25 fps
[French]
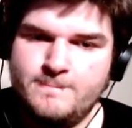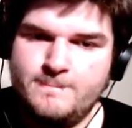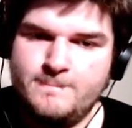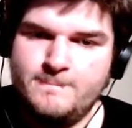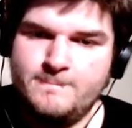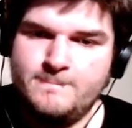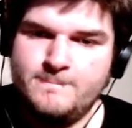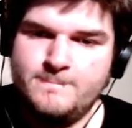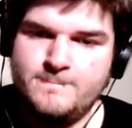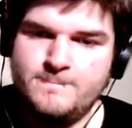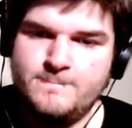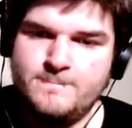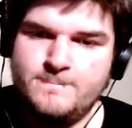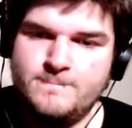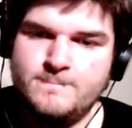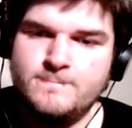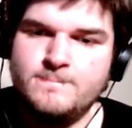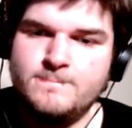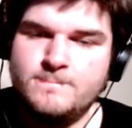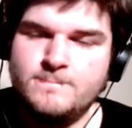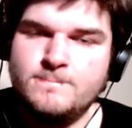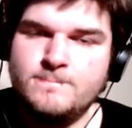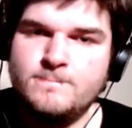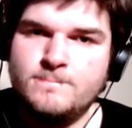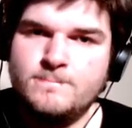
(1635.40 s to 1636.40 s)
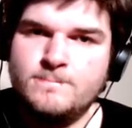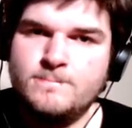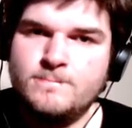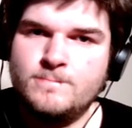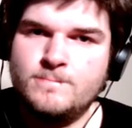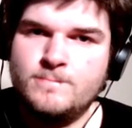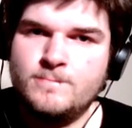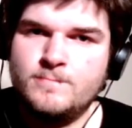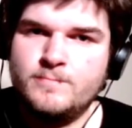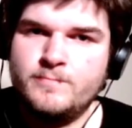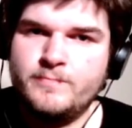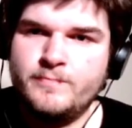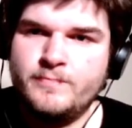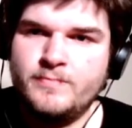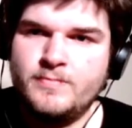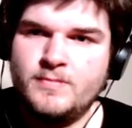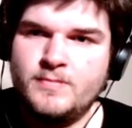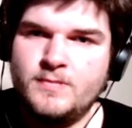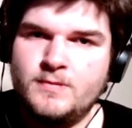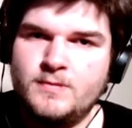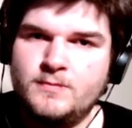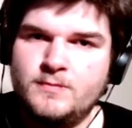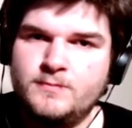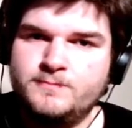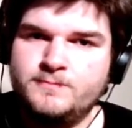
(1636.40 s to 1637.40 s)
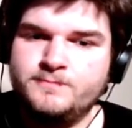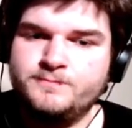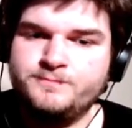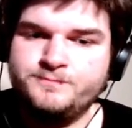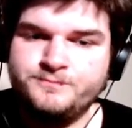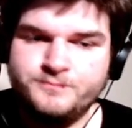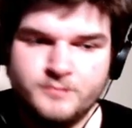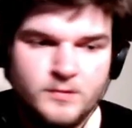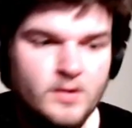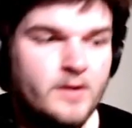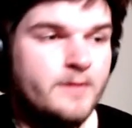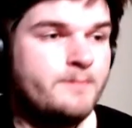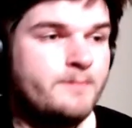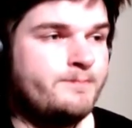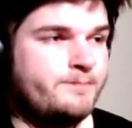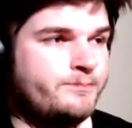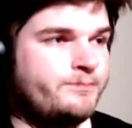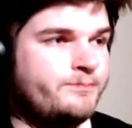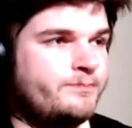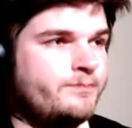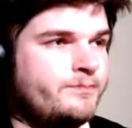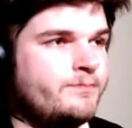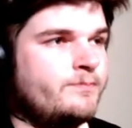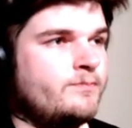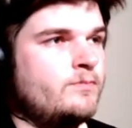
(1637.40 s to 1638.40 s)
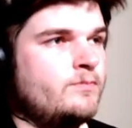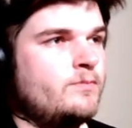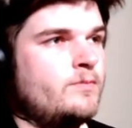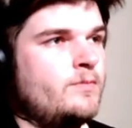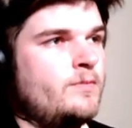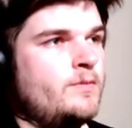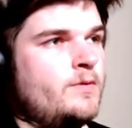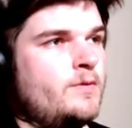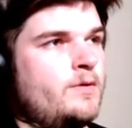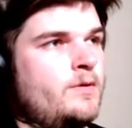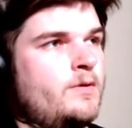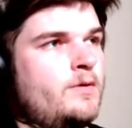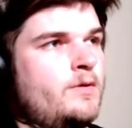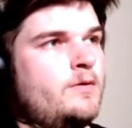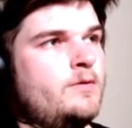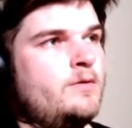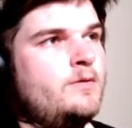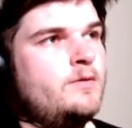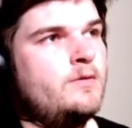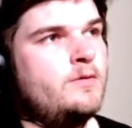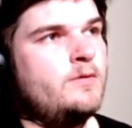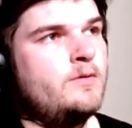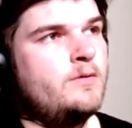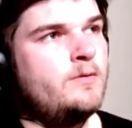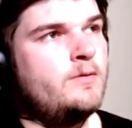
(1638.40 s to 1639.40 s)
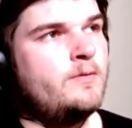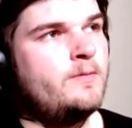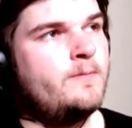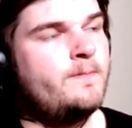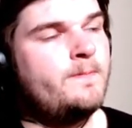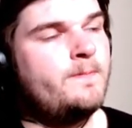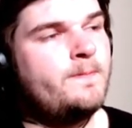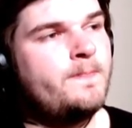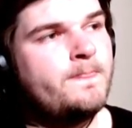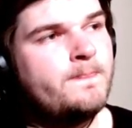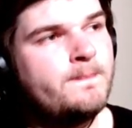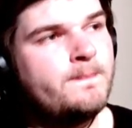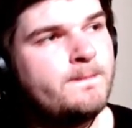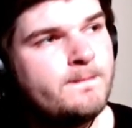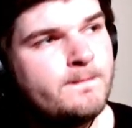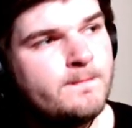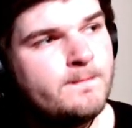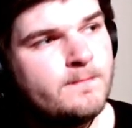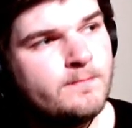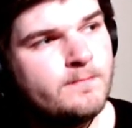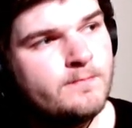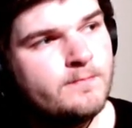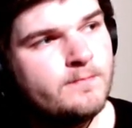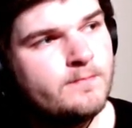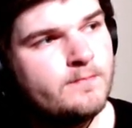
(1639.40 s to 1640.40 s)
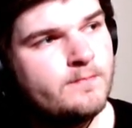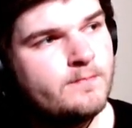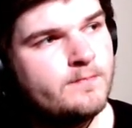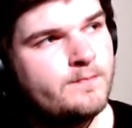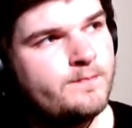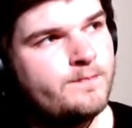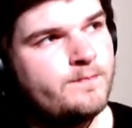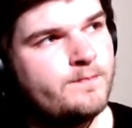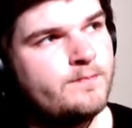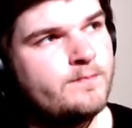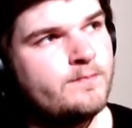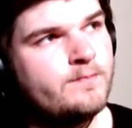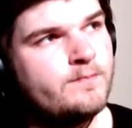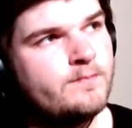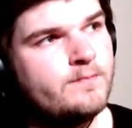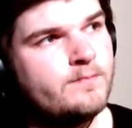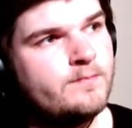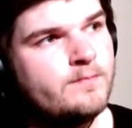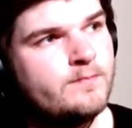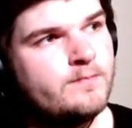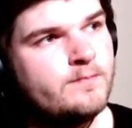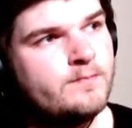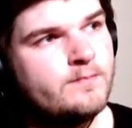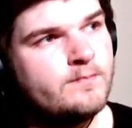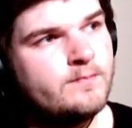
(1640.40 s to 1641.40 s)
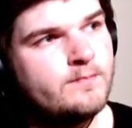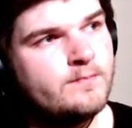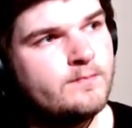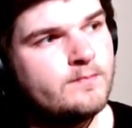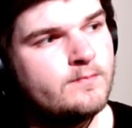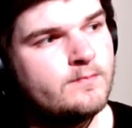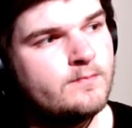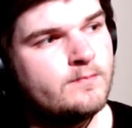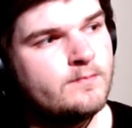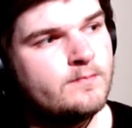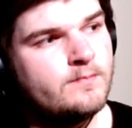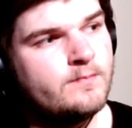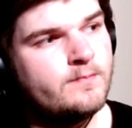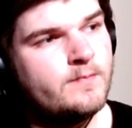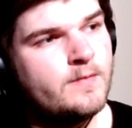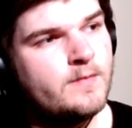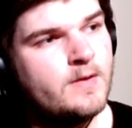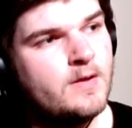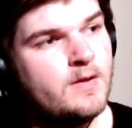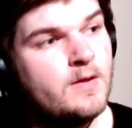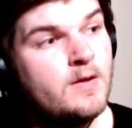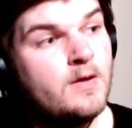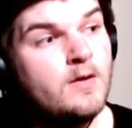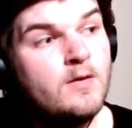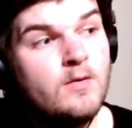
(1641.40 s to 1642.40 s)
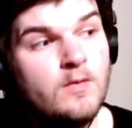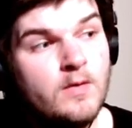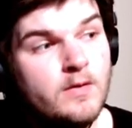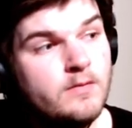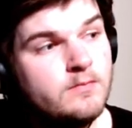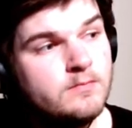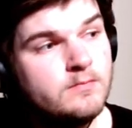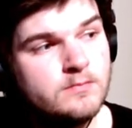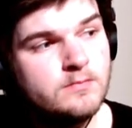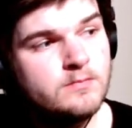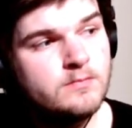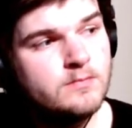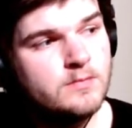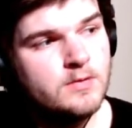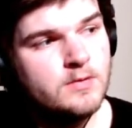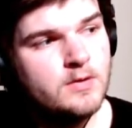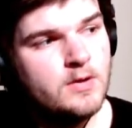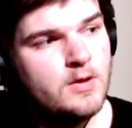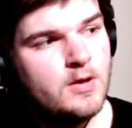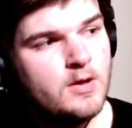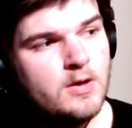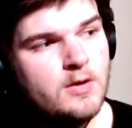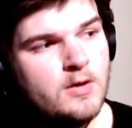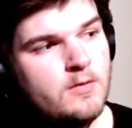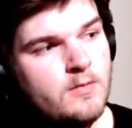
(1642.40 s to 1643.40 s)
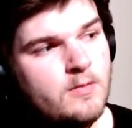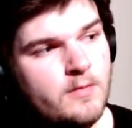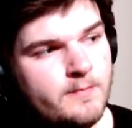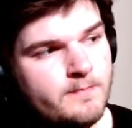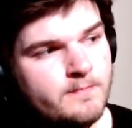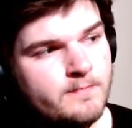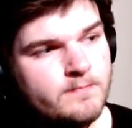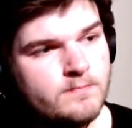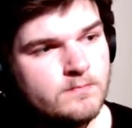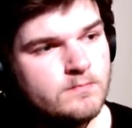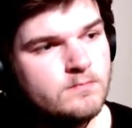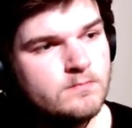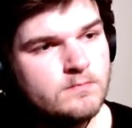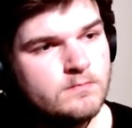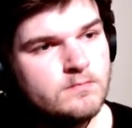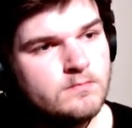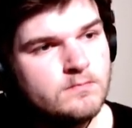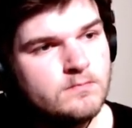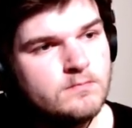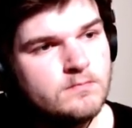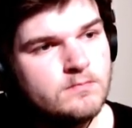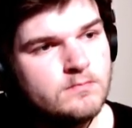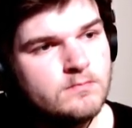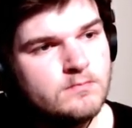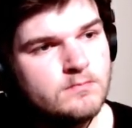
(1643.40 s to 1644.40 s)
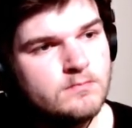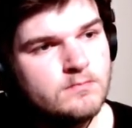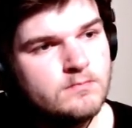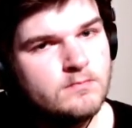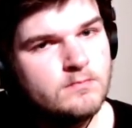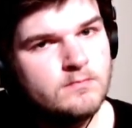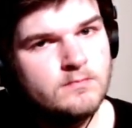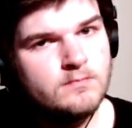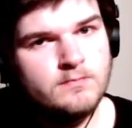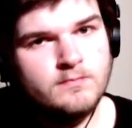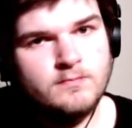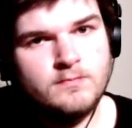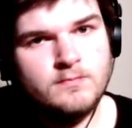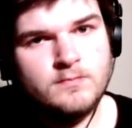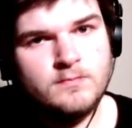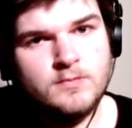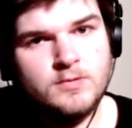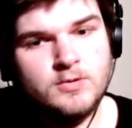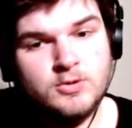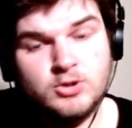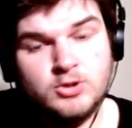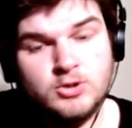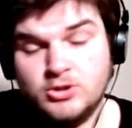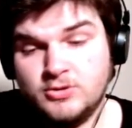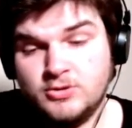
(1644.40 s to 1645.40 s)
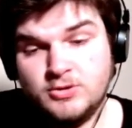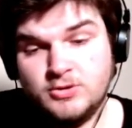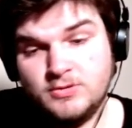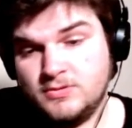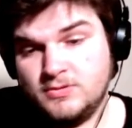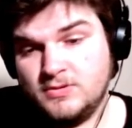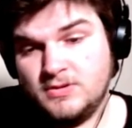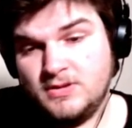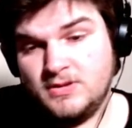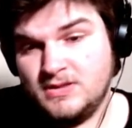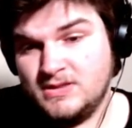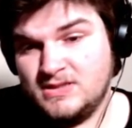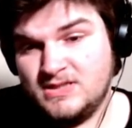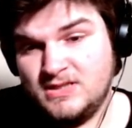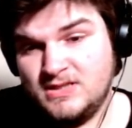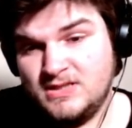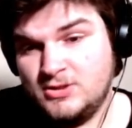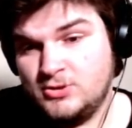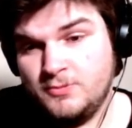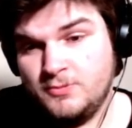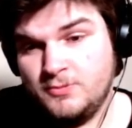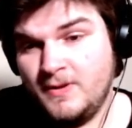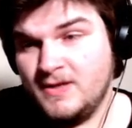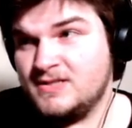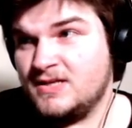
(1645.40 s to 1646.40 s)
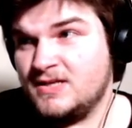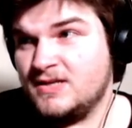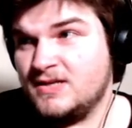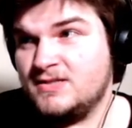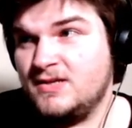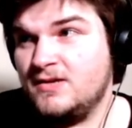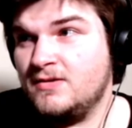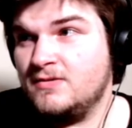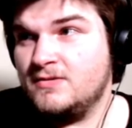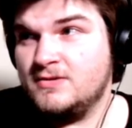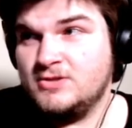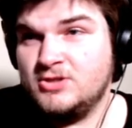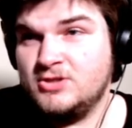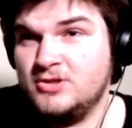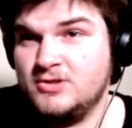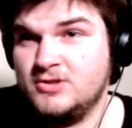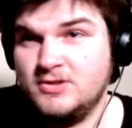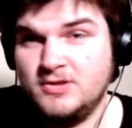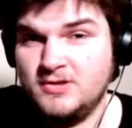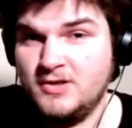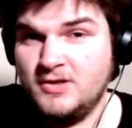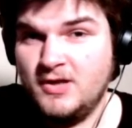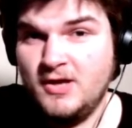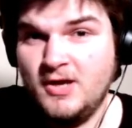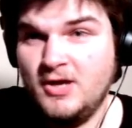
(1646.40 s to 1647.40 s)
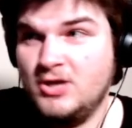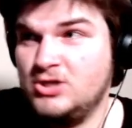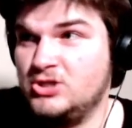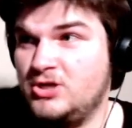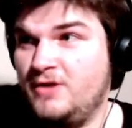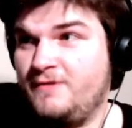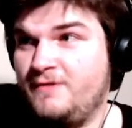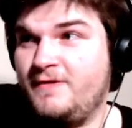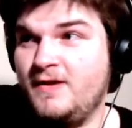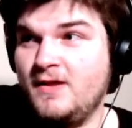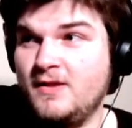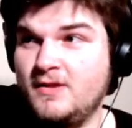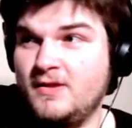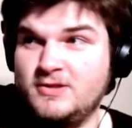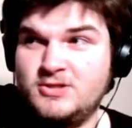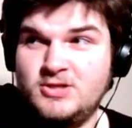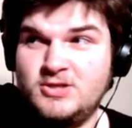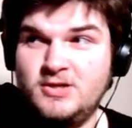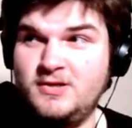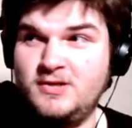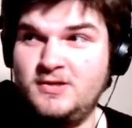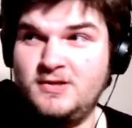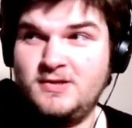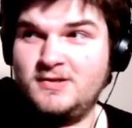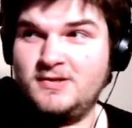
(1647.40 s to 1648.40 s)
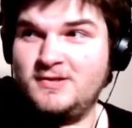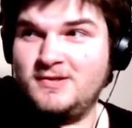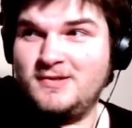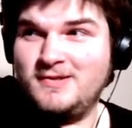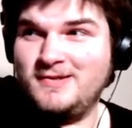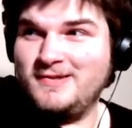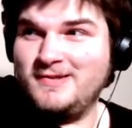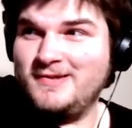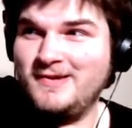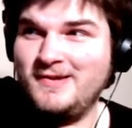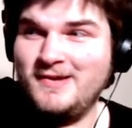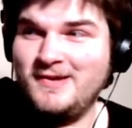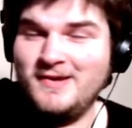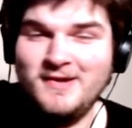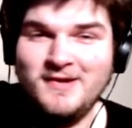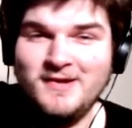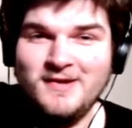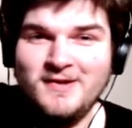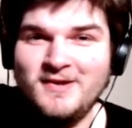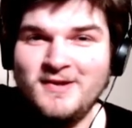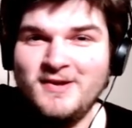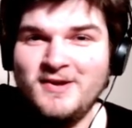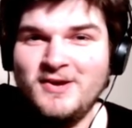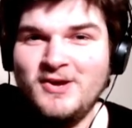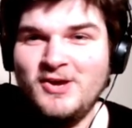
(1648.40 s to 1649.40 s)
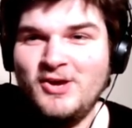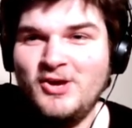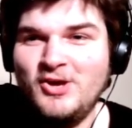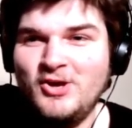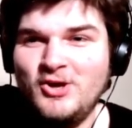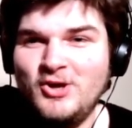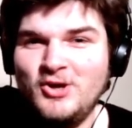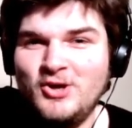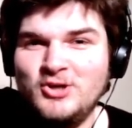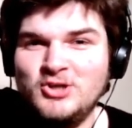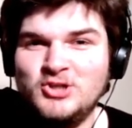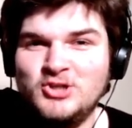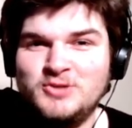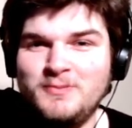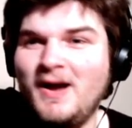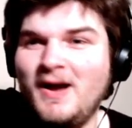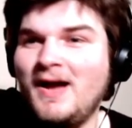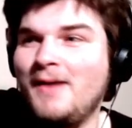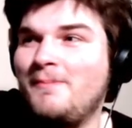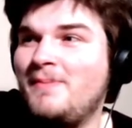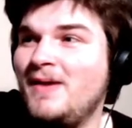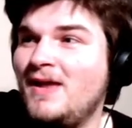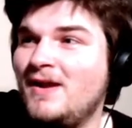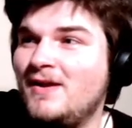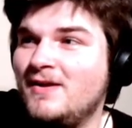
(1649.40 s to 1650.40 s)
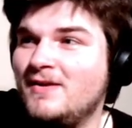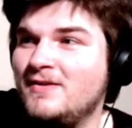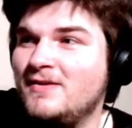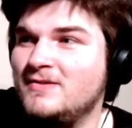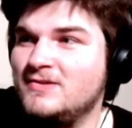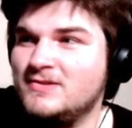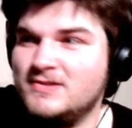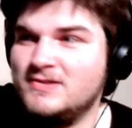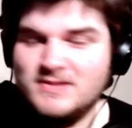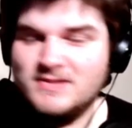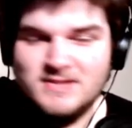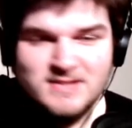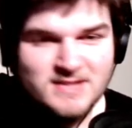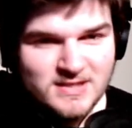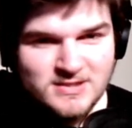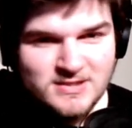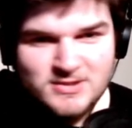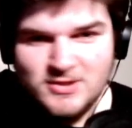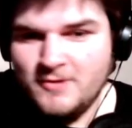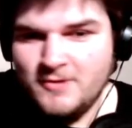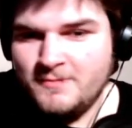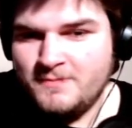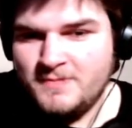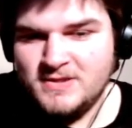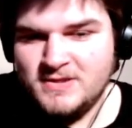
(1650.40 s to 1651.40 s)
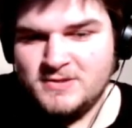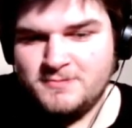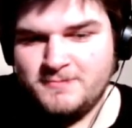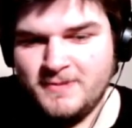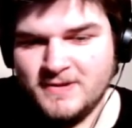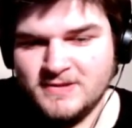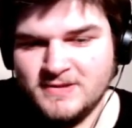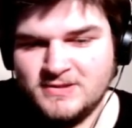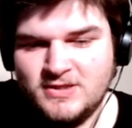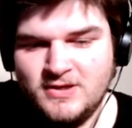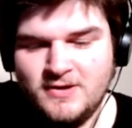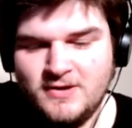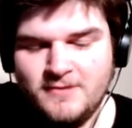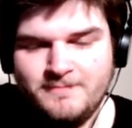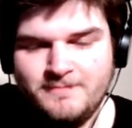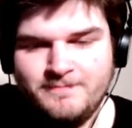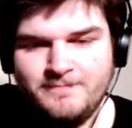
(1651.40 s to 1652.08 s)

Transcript: Attends, une rétrospective, mettons par, rapport On a la perspective comme d'être plus vieux puis de pouvoir réfléchir à ça. Puis je comprends pourquoi quand on était. C'est super stressant. À cette place-là dans C'est ça qu'on a interprété. sais. Je m'en rappelle. C'était ça. Puis je pense que.